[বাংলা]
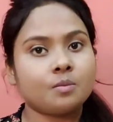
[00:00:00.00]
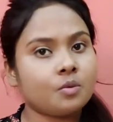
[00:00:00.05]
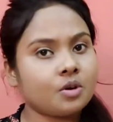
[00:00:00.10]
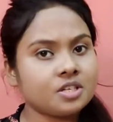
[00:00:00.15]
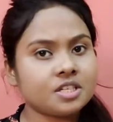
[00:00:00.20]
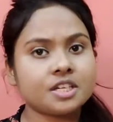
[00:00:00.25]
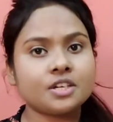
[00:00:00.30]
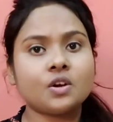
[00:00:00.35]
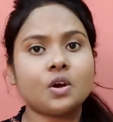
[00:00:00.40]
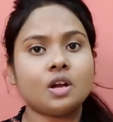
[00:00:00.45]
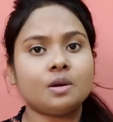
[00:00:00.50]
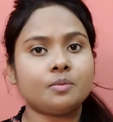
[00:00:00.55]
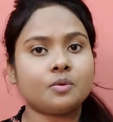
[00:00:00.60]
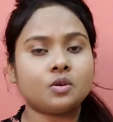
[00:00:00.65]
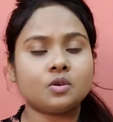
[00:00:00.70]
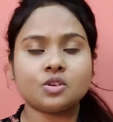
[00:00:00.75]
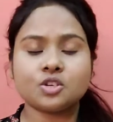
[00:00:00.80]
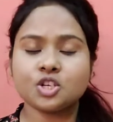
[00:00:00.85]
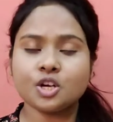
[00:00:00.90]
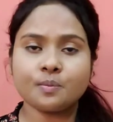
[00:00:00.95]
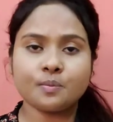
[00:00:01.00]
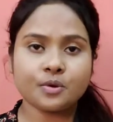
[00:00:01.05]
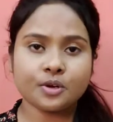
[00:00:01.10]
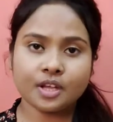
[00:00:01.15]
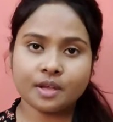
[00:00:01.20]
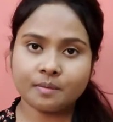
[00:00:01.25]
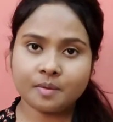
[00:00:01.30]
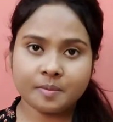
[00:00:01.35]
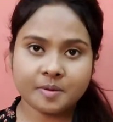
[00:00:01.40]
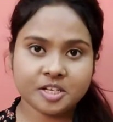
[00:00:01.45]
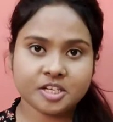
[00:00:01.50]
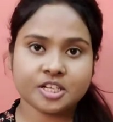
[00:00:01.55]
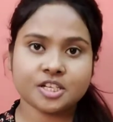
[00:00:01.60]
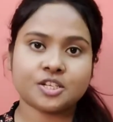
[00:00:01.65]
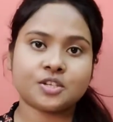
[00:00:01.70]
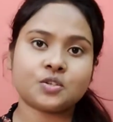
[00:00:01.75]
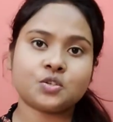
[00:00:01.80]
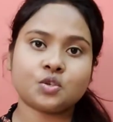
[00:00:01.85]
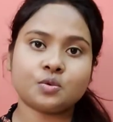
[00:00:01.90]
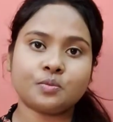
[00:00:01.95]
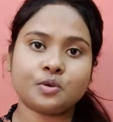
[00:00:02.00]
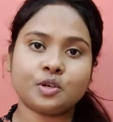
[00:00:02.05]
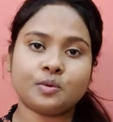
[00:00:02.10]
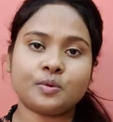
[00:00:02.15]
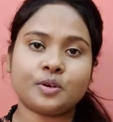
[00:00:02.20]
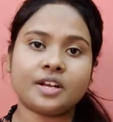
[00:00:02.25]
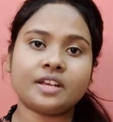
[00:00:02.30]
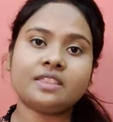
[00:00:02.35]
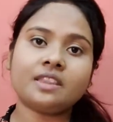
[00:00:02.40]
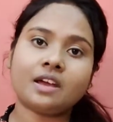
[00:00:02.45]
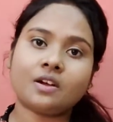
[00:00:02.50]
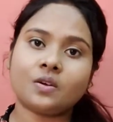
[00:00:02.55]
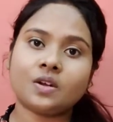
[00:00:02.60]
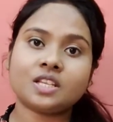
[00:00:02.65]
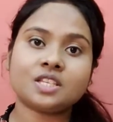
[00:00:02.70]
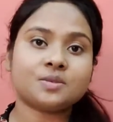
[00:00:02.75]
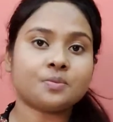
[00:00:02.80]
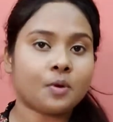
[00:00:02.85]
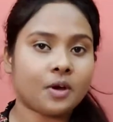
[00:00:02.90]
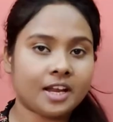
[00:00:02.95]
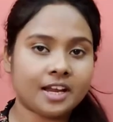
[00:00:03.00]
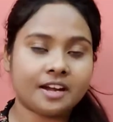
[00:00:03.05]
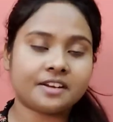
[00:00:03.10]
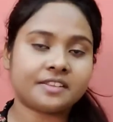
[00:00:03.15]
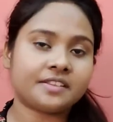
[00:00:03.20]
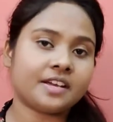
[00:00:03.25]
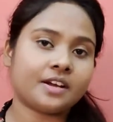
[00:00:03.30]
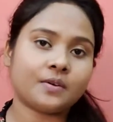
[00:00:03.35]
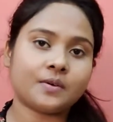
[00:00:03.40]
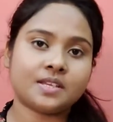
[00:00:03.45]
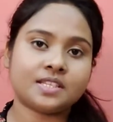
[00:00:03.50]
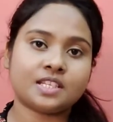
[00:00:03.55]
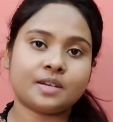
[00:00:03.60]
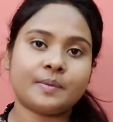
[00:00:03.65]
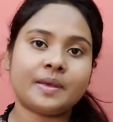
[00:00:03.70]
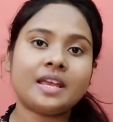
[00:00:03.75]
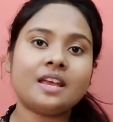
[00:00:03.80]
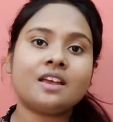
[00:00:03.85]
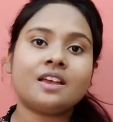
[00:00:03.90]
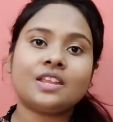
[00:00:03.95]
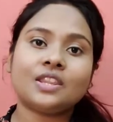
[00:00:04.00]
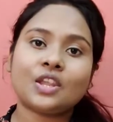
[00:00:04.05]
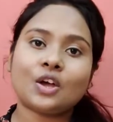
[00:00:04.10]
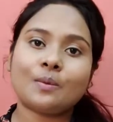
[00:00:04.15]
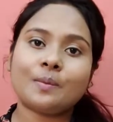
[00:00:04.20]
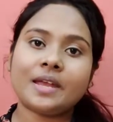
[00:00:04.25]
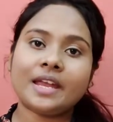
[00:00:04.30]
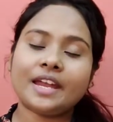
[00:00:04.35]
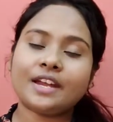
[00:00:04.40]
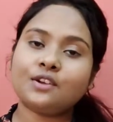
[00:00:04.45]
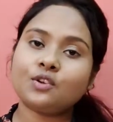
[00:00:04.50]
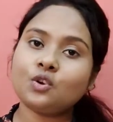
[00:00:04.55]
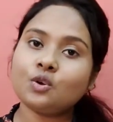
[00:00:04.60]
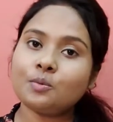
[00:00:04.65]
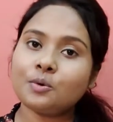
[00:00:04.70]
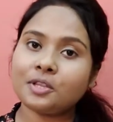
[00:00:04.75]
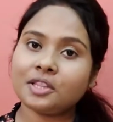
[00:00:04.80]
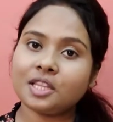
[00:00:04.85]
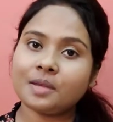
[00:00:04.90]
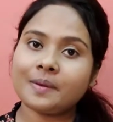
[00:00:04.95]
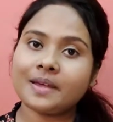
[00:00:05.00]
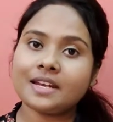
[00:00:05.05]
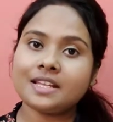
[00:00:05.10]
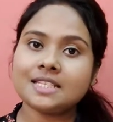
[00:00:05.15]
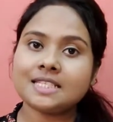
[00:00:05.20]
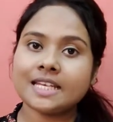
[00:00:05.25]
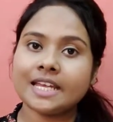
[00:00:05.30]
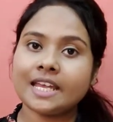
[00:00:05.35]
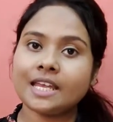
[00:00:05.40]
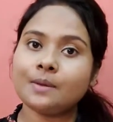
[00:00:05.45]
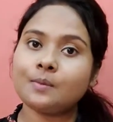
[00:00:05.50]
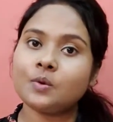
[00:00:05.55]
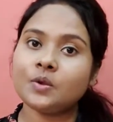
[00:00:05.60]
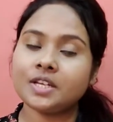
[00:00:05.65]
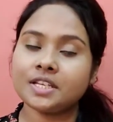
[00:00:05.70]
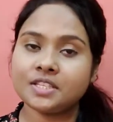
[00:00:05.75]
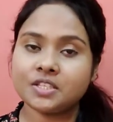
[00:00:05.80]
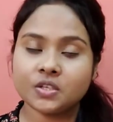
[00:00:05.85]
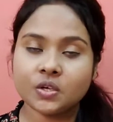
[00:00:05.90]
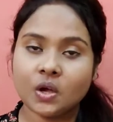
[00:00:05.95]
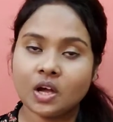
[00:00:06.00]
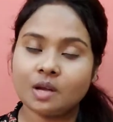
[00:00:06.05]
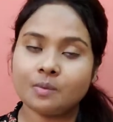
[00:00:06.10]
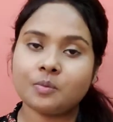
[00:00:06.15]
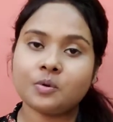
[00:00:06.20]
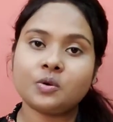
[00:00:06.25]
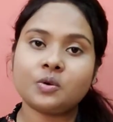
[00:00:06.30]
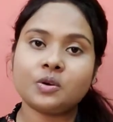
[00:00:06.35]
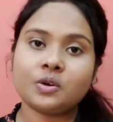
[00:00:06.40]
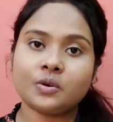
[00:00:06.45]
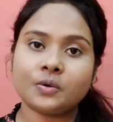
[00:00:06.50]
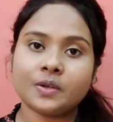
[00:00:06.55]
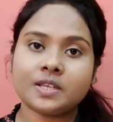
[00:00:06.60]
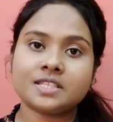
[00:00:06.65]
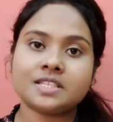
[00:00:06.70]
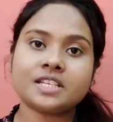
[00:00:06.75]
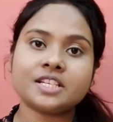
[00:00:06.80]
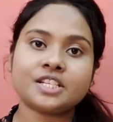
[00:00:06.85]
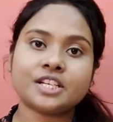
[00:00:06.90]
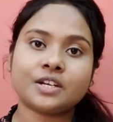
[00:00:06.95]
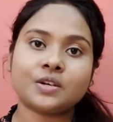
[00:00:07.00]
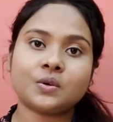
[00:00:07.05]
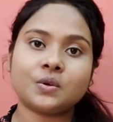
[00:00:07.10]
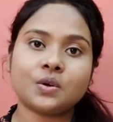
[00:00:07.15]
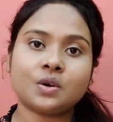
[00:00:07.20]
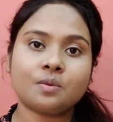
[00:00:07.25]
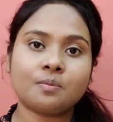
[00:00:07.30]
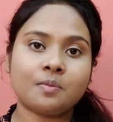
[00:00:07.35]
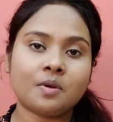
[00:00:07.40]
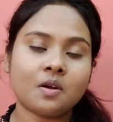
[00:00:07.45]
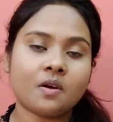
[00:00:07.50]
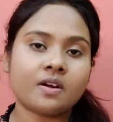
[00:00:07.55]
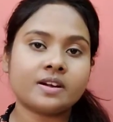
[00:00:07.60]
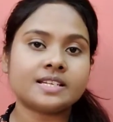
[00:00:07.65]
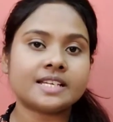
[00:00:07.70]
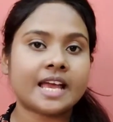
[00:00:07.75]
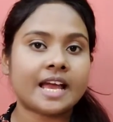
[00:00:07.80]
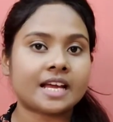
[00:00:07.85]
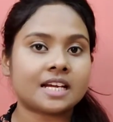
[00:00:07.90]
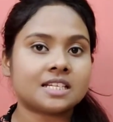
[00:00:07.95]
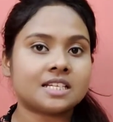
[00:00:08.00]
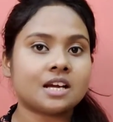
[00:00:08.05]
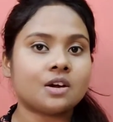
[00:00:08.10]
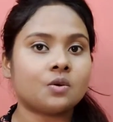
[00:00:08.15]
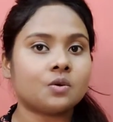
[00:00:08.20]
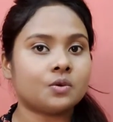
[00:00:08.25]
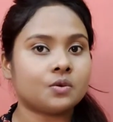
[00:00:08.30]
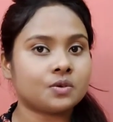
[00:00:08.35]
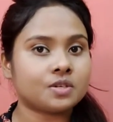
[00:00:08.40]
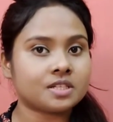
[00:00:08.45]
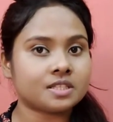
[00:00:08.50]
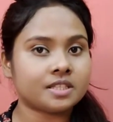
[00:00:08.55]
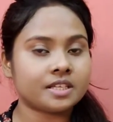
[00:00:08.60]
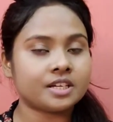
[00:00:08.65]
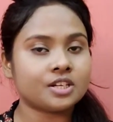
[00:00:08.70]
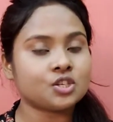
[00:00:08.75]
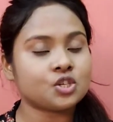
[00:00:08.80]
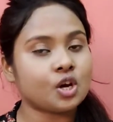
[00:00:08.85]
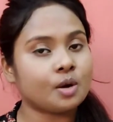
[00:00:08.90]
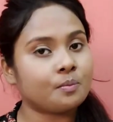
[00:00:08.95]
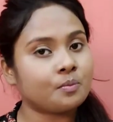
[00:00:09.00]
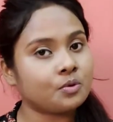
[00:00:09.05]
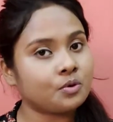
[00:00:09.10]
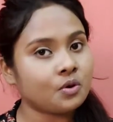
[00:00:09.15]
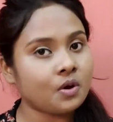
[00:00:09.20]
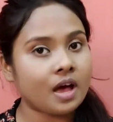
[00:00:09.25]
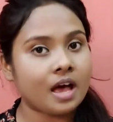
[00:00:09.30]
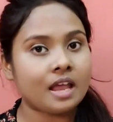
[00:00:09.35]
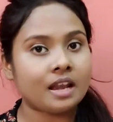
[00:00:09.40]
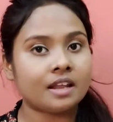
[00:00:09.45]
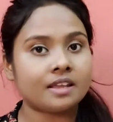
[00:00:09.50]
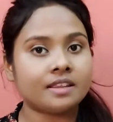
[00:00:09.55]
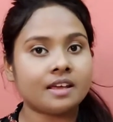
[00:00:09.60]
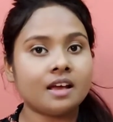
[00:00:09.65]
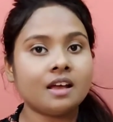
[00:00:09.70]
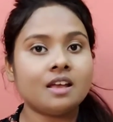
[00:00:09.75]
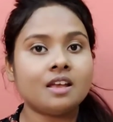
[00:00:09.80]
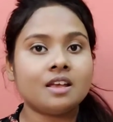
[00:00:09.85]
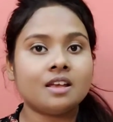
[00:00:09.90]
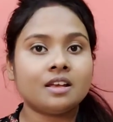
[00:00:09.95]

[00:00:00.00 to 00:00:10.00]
বইটার গল্পগুলো সম্পর্কে আমি বিশেষ কিছু বলবো না তাহলে স্পয়লার দেওয়া হয়ে যাবে তবে এটুকু বলতে পারি যে এই বইয়ের যে গল্পগুলো রয়েছে সেগুলোর প্লট একটা অন্যটার থেকে সম্পূর্ণ আলাদা